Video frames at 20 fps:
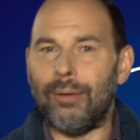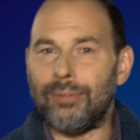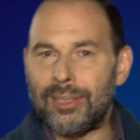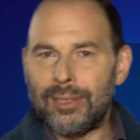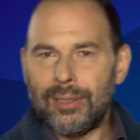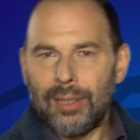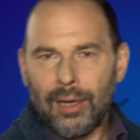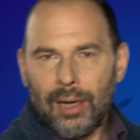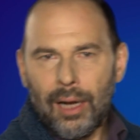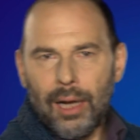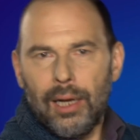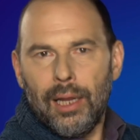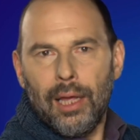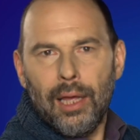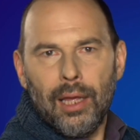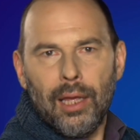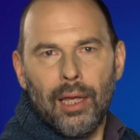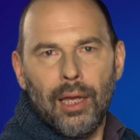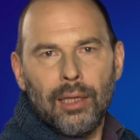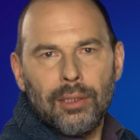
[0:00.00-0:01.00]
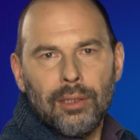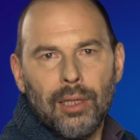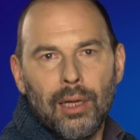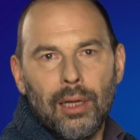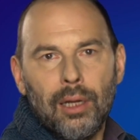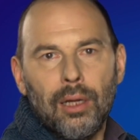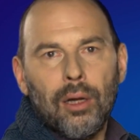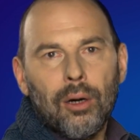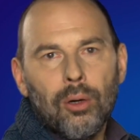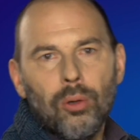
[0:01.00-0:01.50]
Австралия –
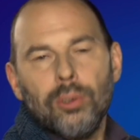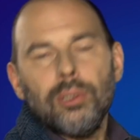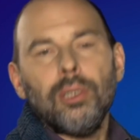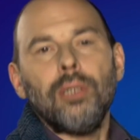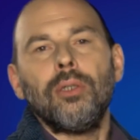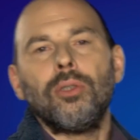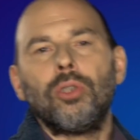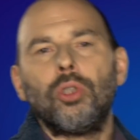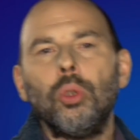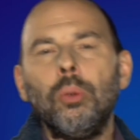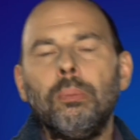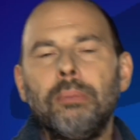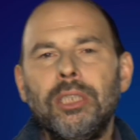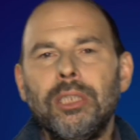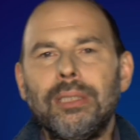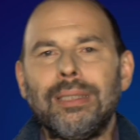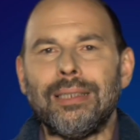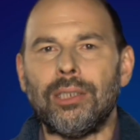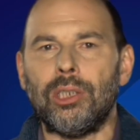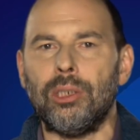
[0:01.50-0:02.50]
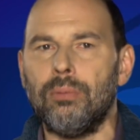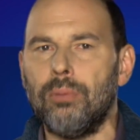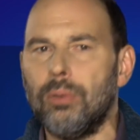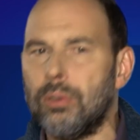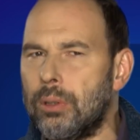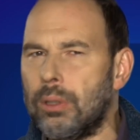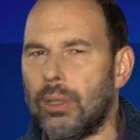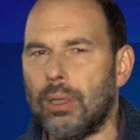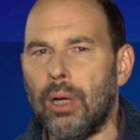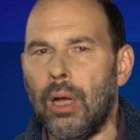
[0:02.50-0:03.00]
это родина сумчатых
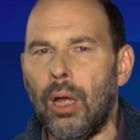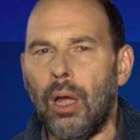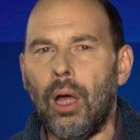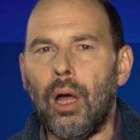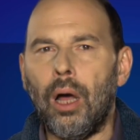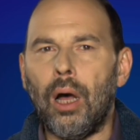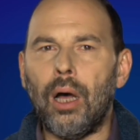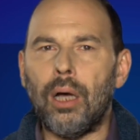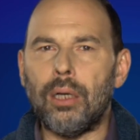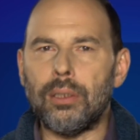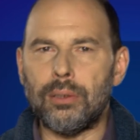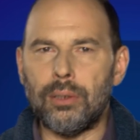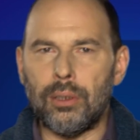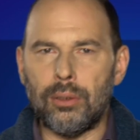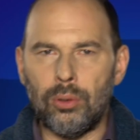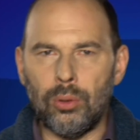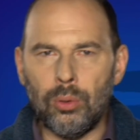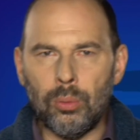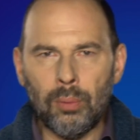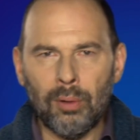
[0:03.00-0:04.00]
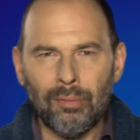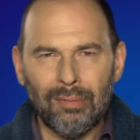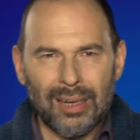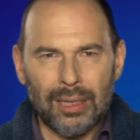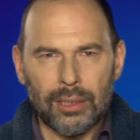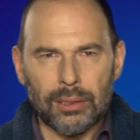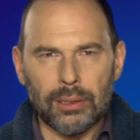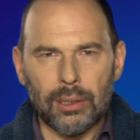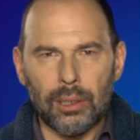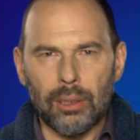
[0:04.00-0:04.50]
животных. А
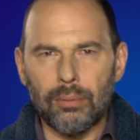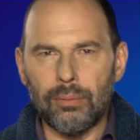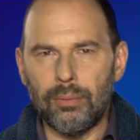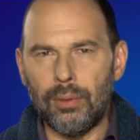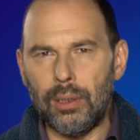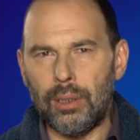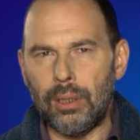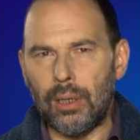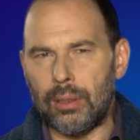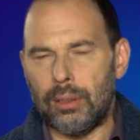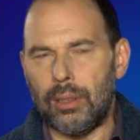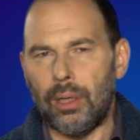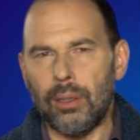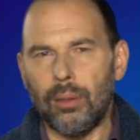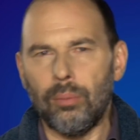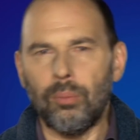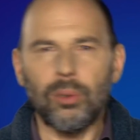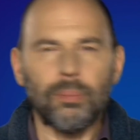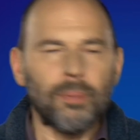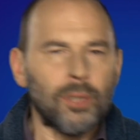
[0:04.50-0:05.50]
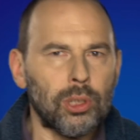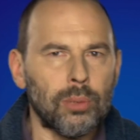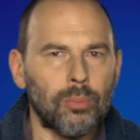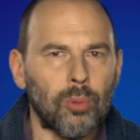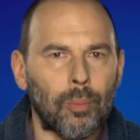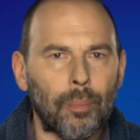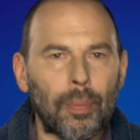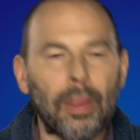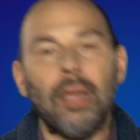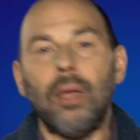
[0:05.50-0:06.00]
задумывались ли вы когда-нибудь
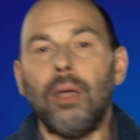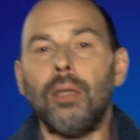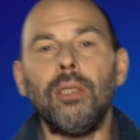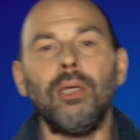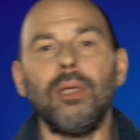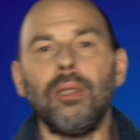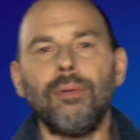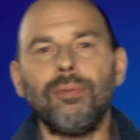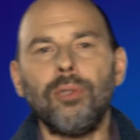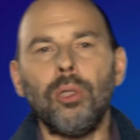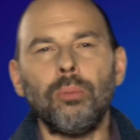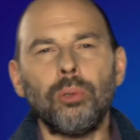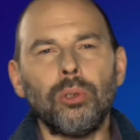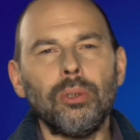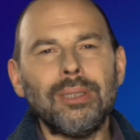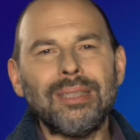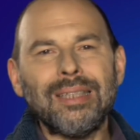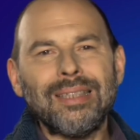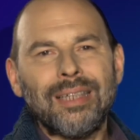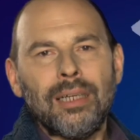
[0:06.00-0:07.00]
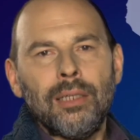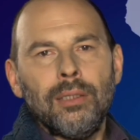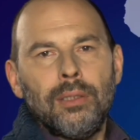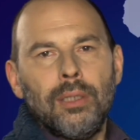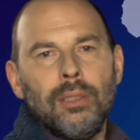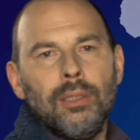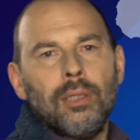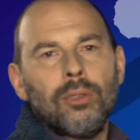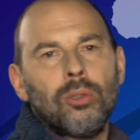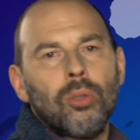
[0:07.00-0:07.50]
почему? Дело в том, что этот
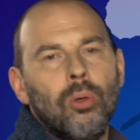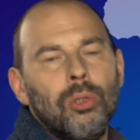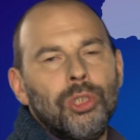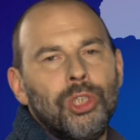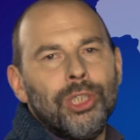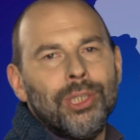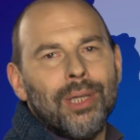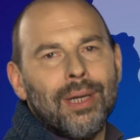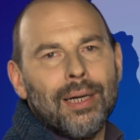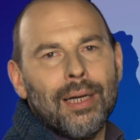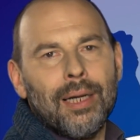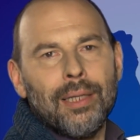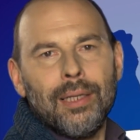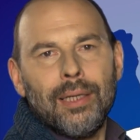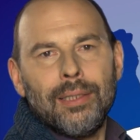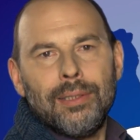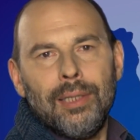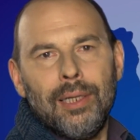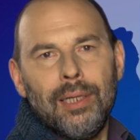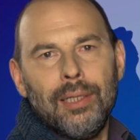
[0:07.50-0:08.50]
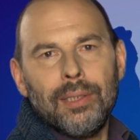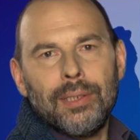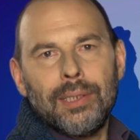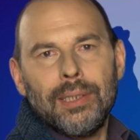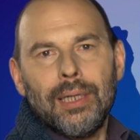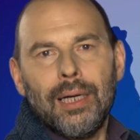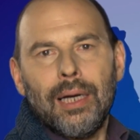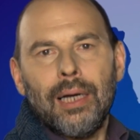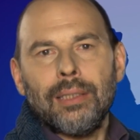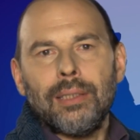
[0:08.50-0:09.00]
континент очень рано
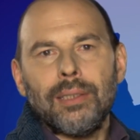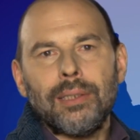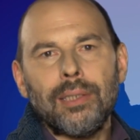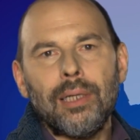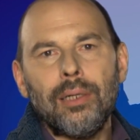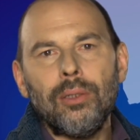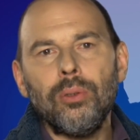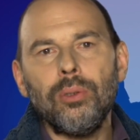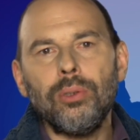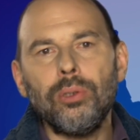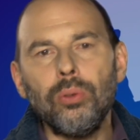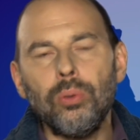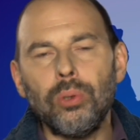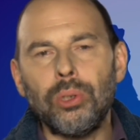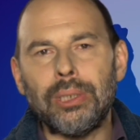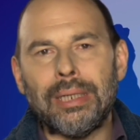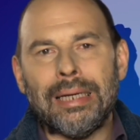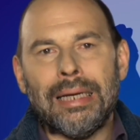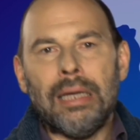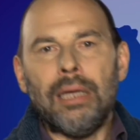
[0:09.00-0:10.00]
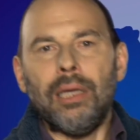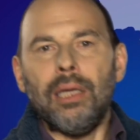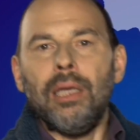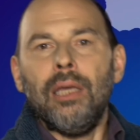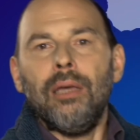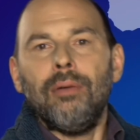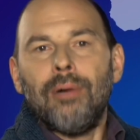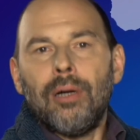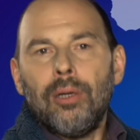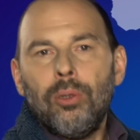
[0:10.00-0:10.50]
отделился от остальной суши,
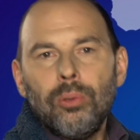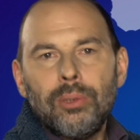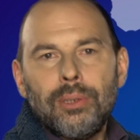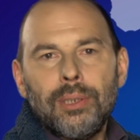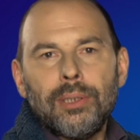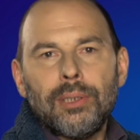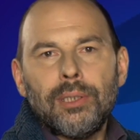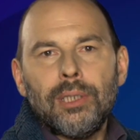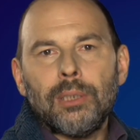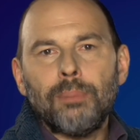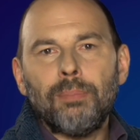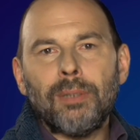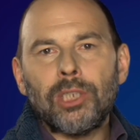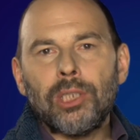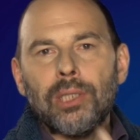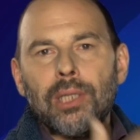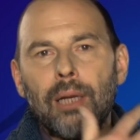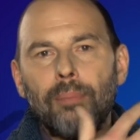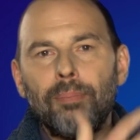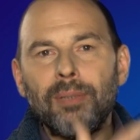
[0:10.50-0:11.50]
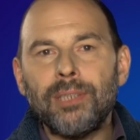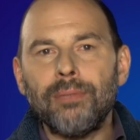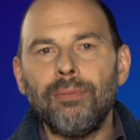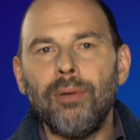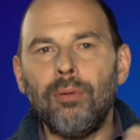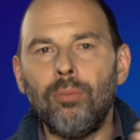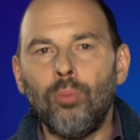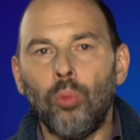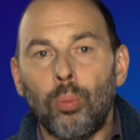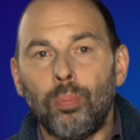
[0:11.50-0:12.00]
и эволюция здесь пошла по
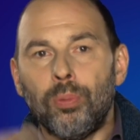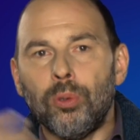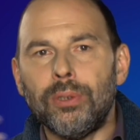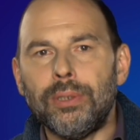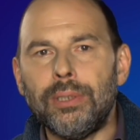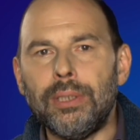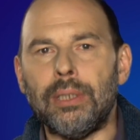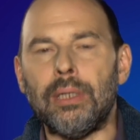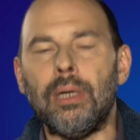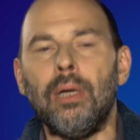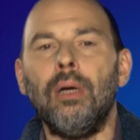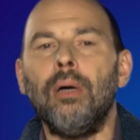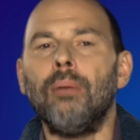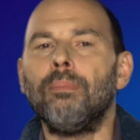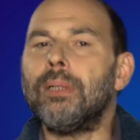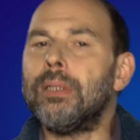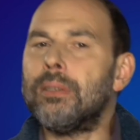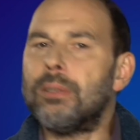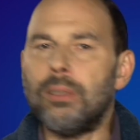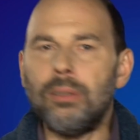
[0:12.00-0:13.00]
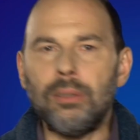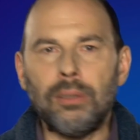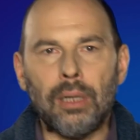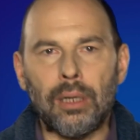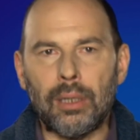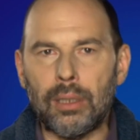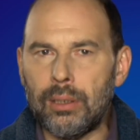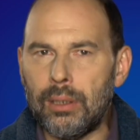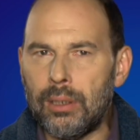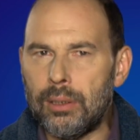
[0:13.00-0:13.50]
своему пути.
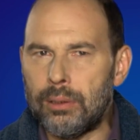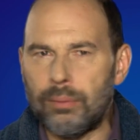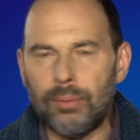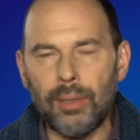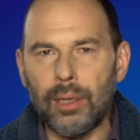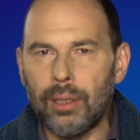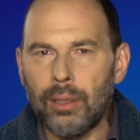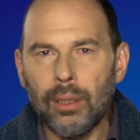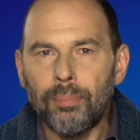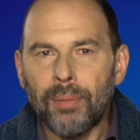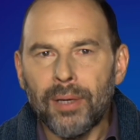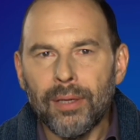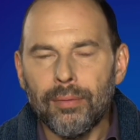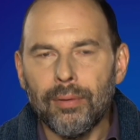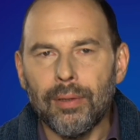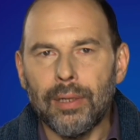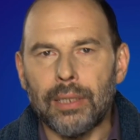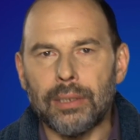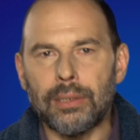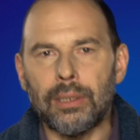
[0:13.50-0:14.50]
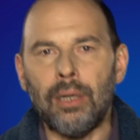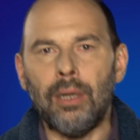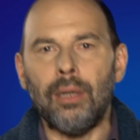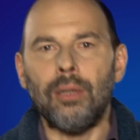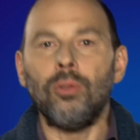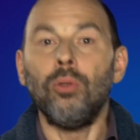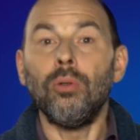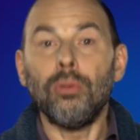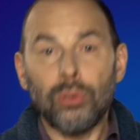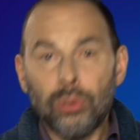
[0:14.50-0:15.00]
Плацентарные звери не появились.
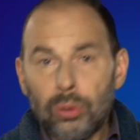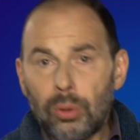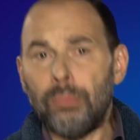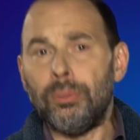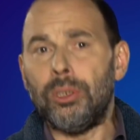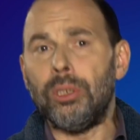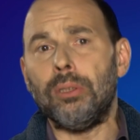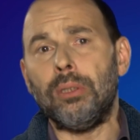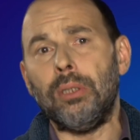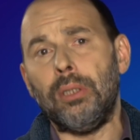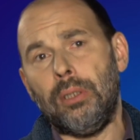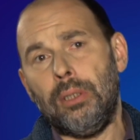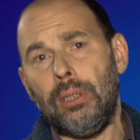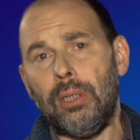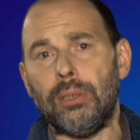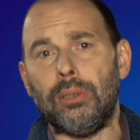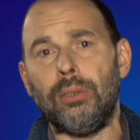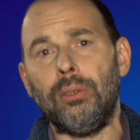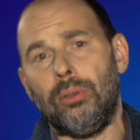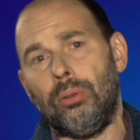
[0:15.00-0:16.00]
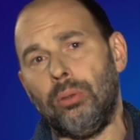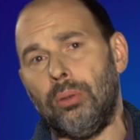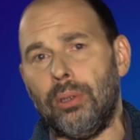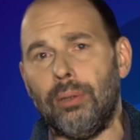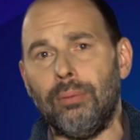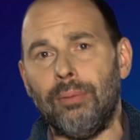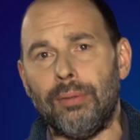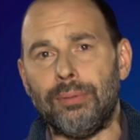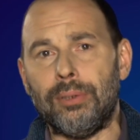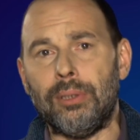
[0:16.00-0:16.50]
Но сумчатые есть не
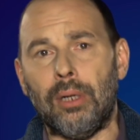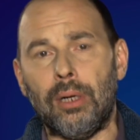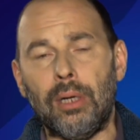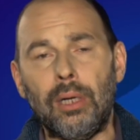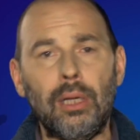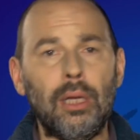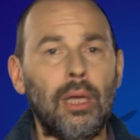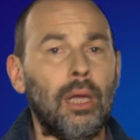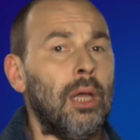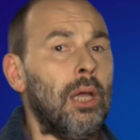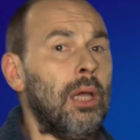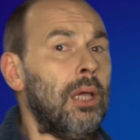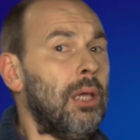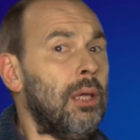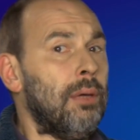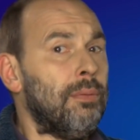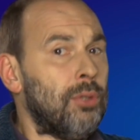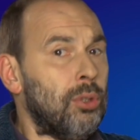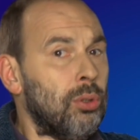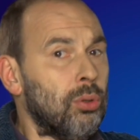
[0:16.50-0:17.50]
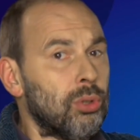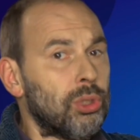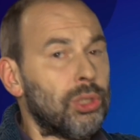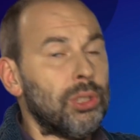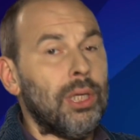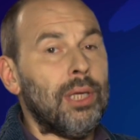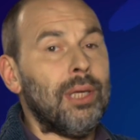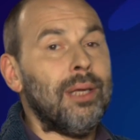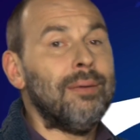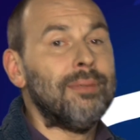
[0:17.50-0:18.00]
только в Австралии. И в
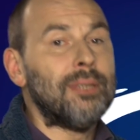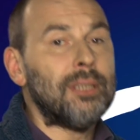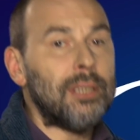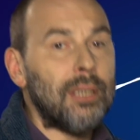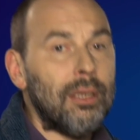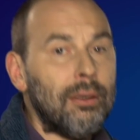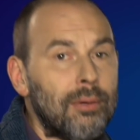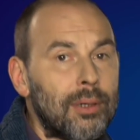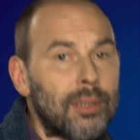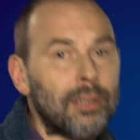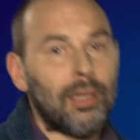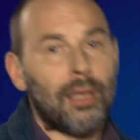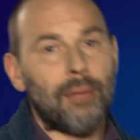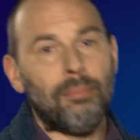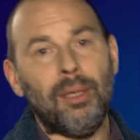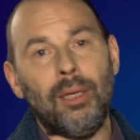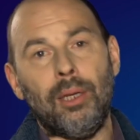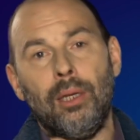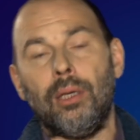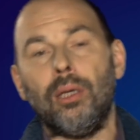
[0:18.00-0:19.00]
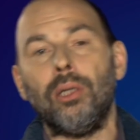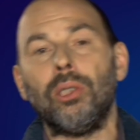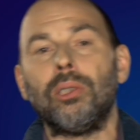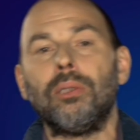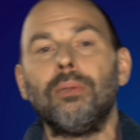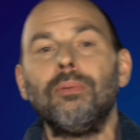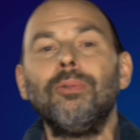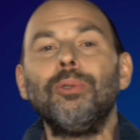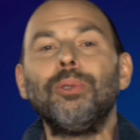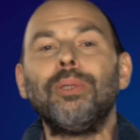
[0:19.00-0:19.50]
Южной, и в Северной Америке
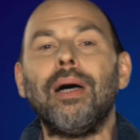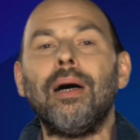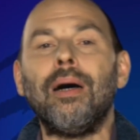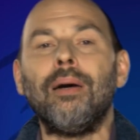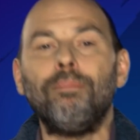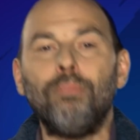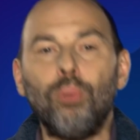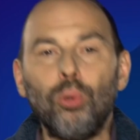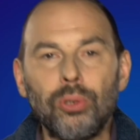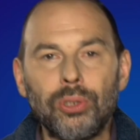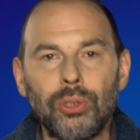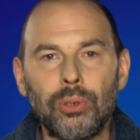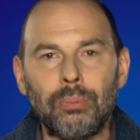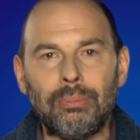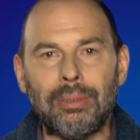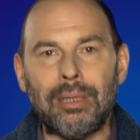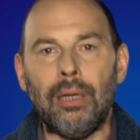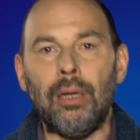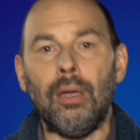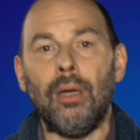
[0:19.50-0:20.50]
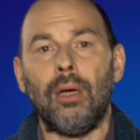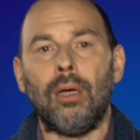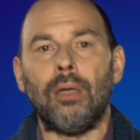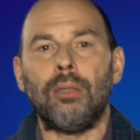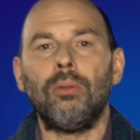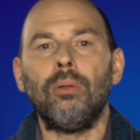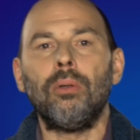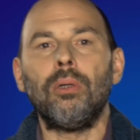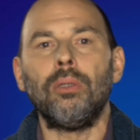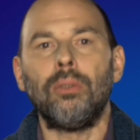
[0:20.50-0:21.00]
живут опоссумы,
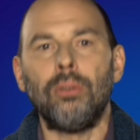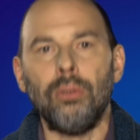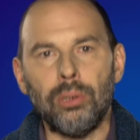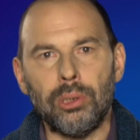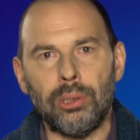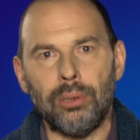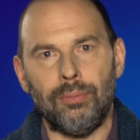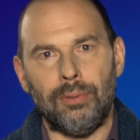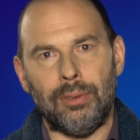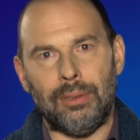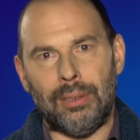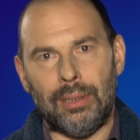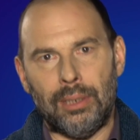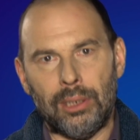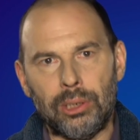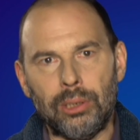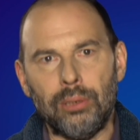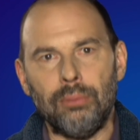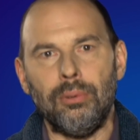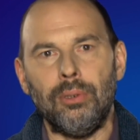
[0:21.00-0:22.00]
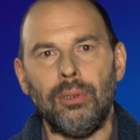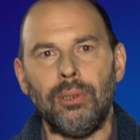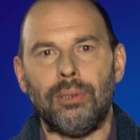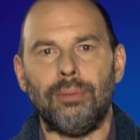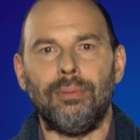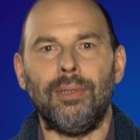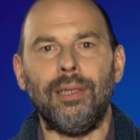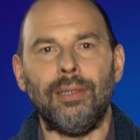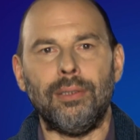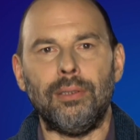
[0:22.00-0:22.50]
которые тоже вынашивают
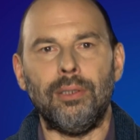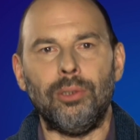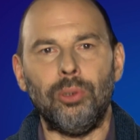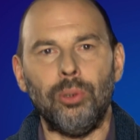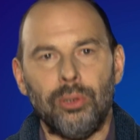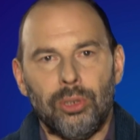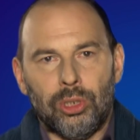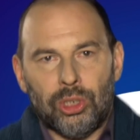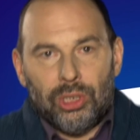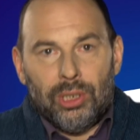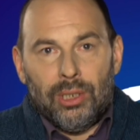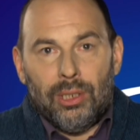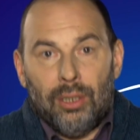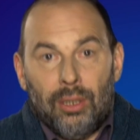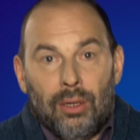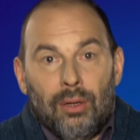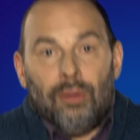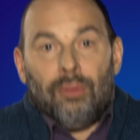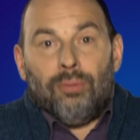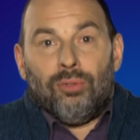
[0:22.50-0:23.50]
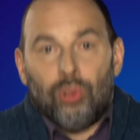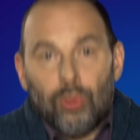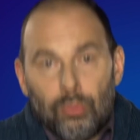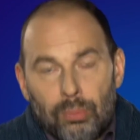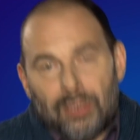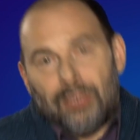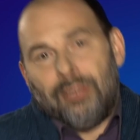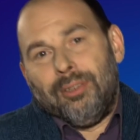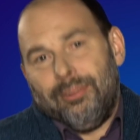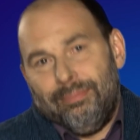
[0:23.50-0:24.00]
своих детенышей в
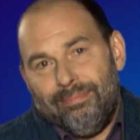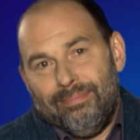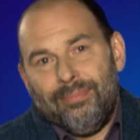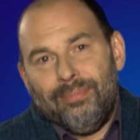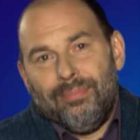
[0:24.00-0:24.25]
сумках.